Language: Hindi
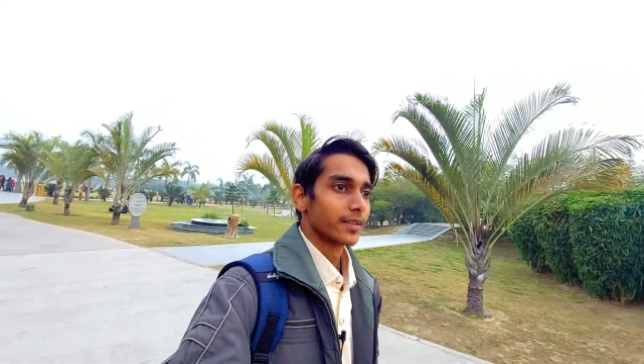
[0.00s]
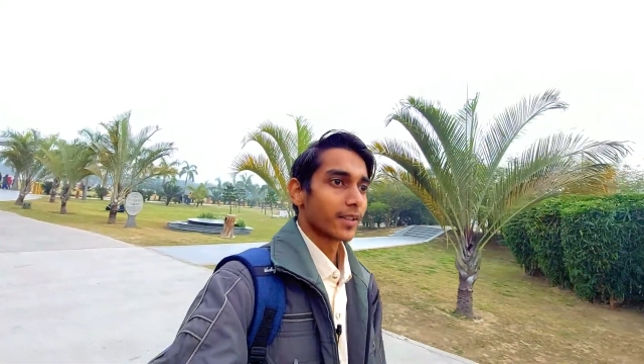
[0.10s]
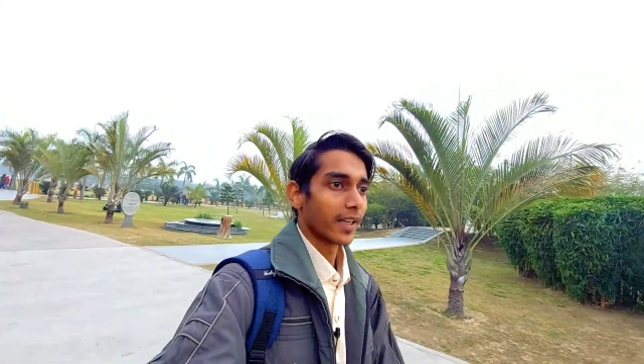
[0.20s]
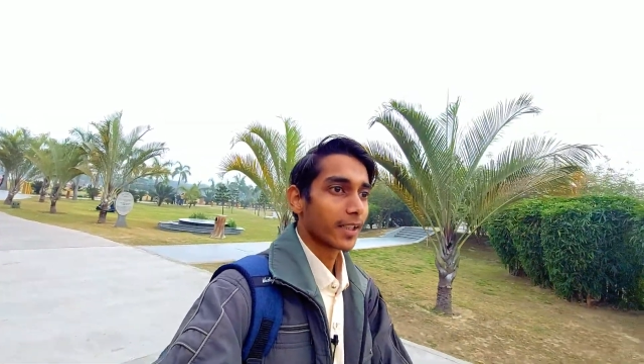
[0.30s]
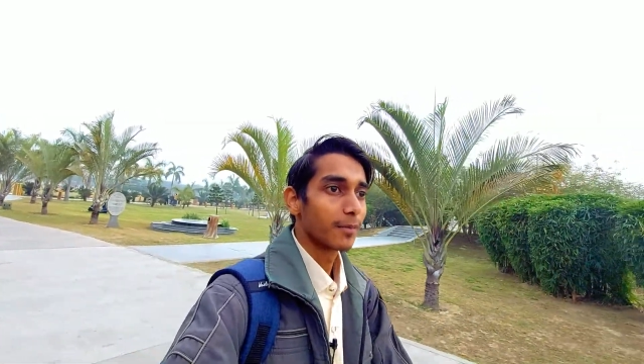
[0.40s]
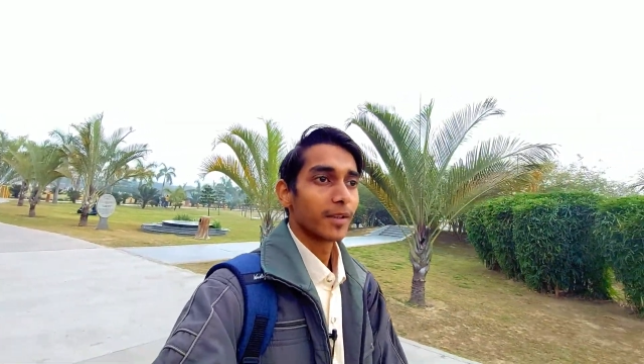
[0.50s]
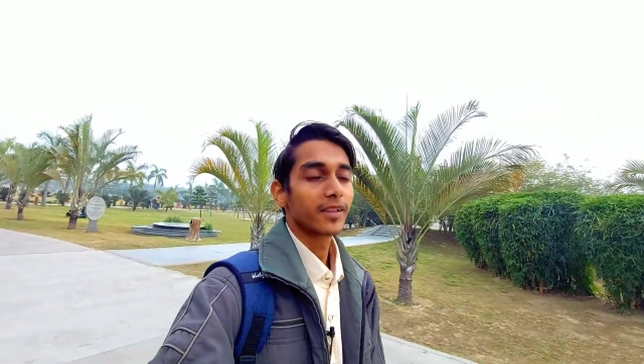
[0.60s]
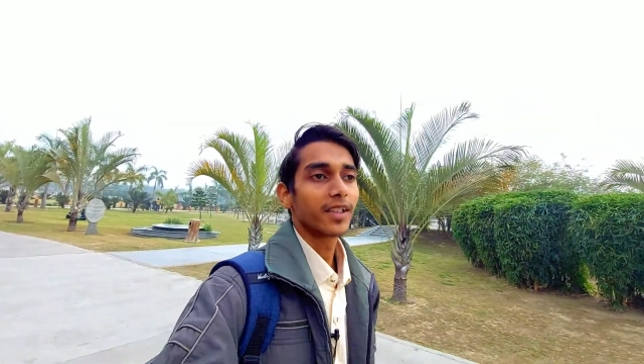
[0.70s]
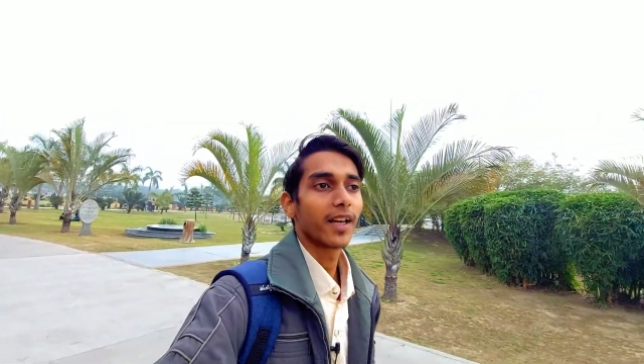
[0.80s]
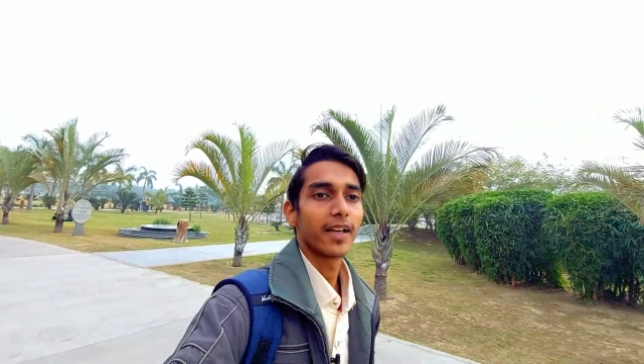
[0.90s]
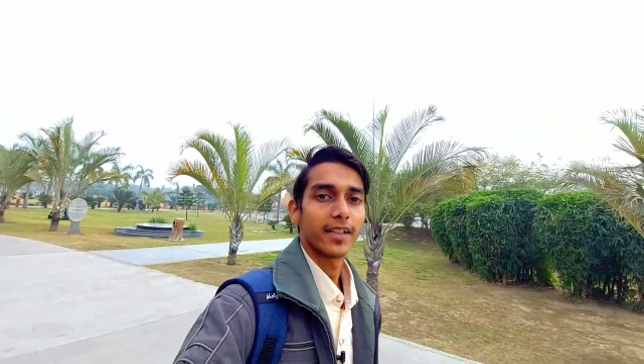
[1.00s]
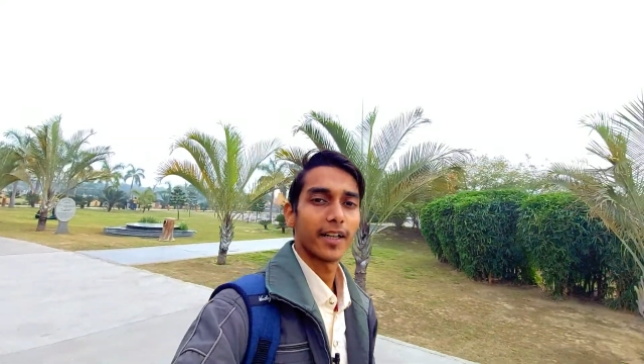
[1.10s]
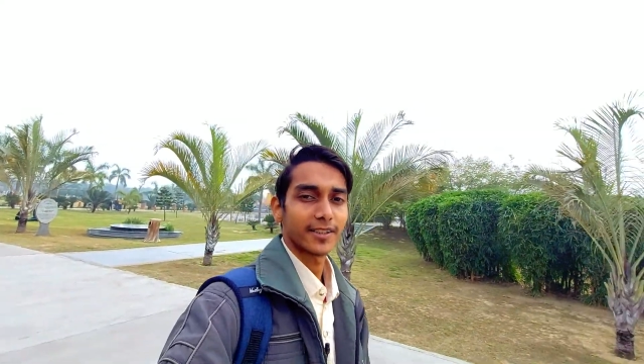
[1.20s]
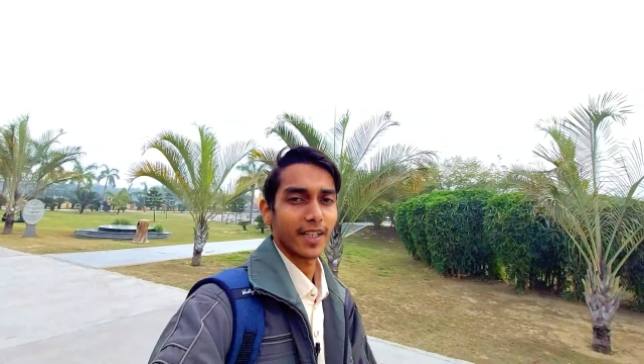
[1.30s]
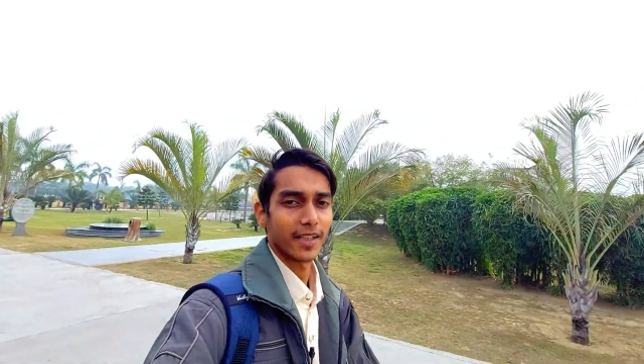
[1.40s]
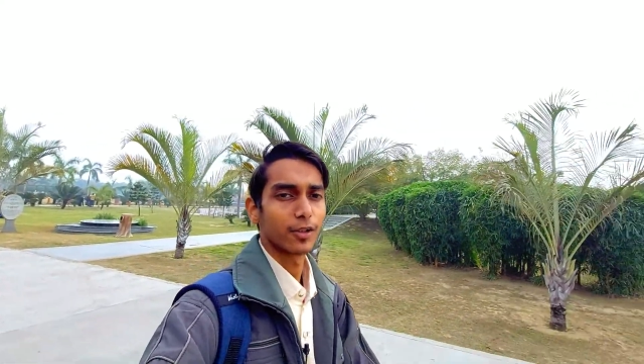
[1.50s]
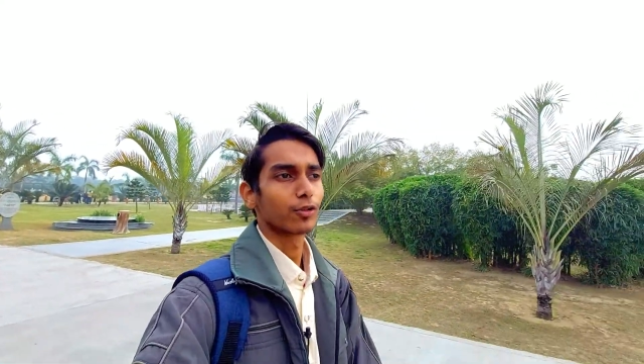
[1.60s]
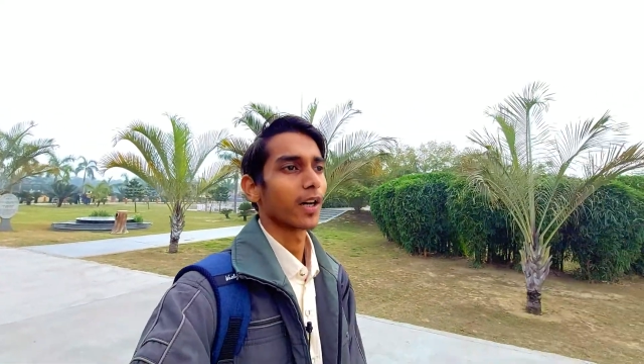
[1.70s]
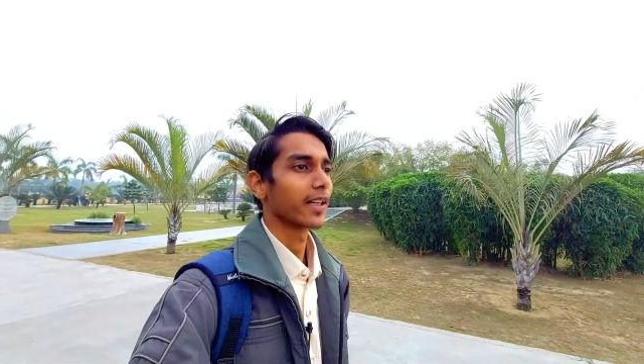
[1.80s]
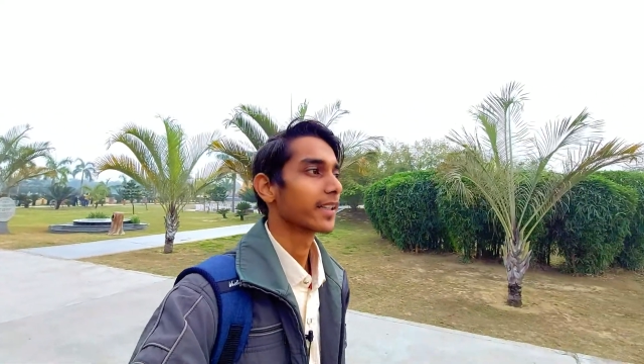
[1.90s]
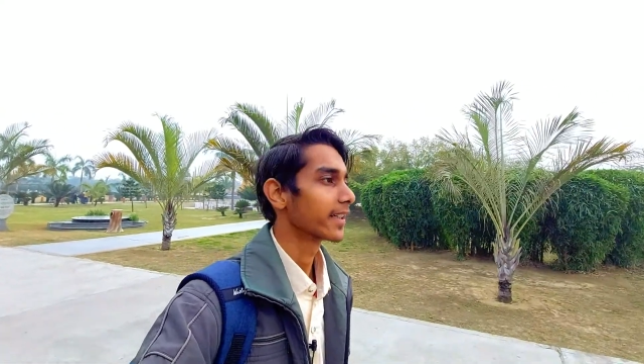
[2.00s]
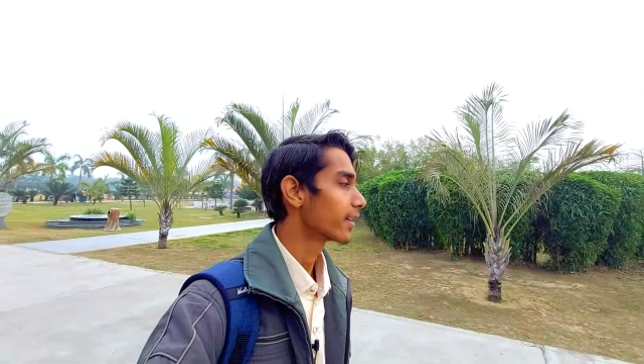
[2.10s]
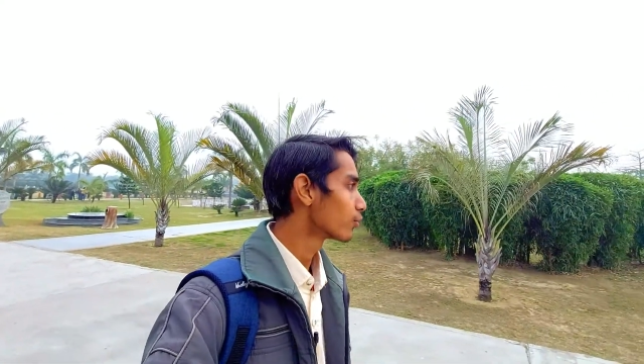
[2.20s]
साइकिल मिलती है या सारी उठा ली है